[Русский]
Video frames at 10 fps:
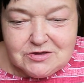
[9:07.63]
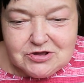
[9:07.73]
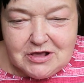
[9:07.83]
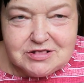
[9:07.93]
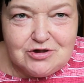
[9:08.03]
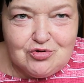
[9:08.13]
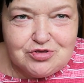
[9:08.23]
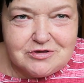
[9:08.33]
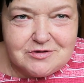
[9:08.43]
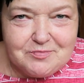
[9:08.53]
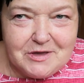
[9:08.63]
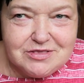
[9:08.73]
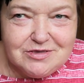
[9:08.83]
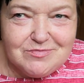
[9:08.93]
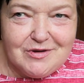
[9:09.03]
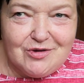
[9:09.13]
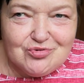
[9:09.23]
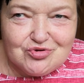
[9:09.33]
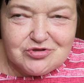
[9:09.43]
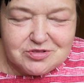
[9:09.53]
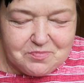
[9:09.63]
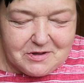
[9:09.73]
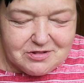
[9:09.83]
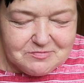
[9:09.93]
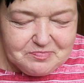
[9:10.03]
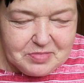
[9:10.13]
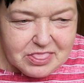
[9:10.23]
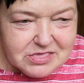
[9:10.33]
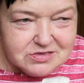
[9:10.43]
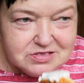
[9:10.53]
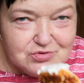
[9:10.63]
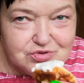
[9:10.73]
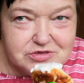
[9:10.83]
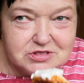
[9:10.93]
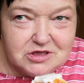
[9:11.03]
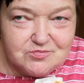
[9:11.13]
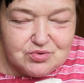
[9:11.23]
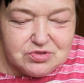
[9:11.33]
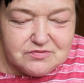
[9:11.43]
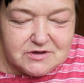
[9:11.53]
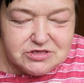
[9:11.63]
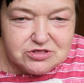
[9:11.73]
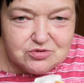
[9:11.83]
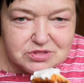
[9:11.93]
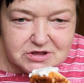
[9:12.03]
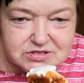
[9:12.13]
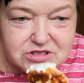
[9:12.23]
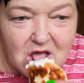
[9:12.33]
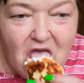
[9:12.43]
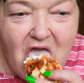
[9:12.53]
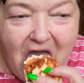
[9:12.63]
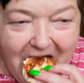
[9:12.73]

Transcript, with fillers: Сейчас Лесика поднимем, а он же спал. Сегодня, не знаю, будет звонить у Настя.